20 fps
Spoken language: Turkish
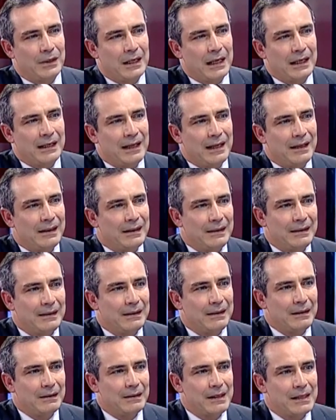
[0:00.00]
Yani
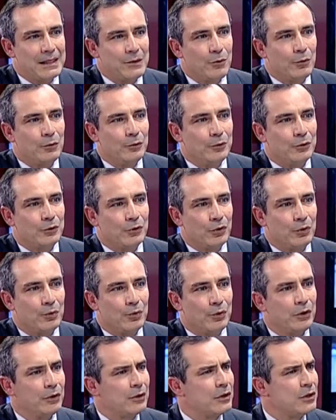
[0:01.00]
nasıl oluşuyor
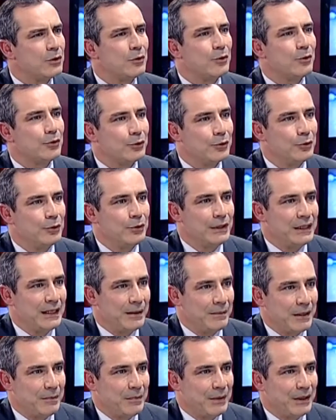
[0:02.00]
bu? Yönetici koçluğu ne
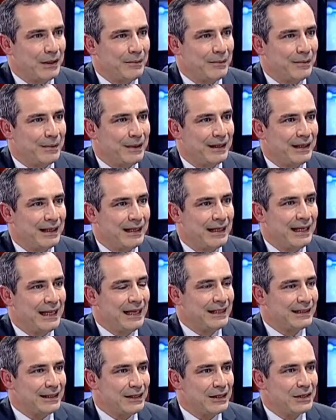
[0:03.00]
demek? Bana bir
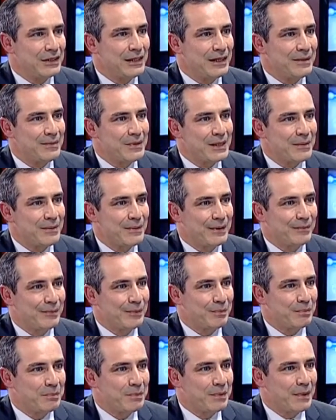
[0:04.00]
seyircilerimize bir
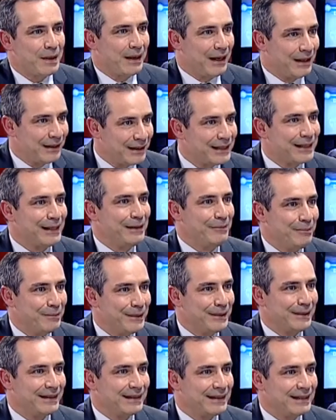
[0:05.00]
anlatalım mı?
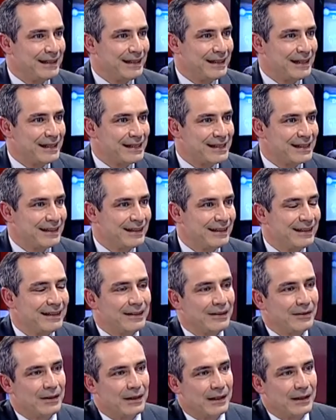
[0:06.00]
Ne Tabii. dersin?
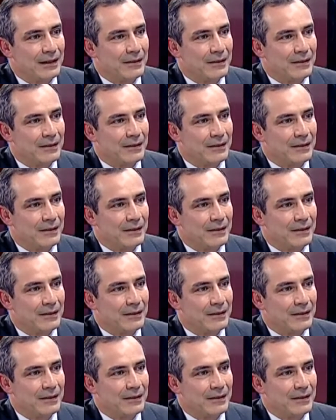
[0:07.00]
Okey.